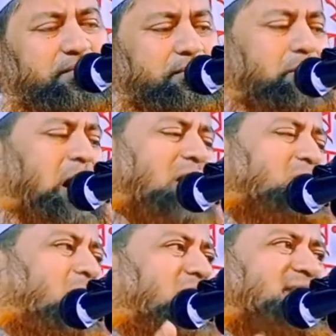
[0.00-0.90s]
মার
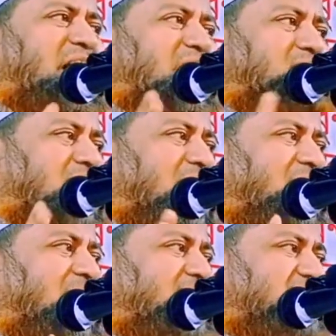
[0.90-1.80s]
কলিজায় আর
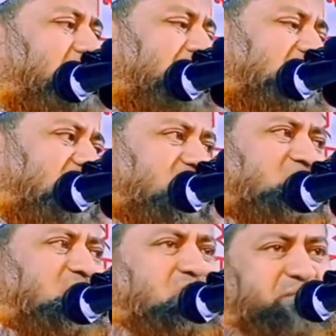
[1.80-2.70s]
মানায় নাই যে এই বাচ্চাকে
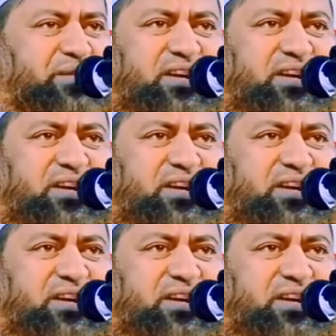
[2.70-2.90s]
হত্যা করবে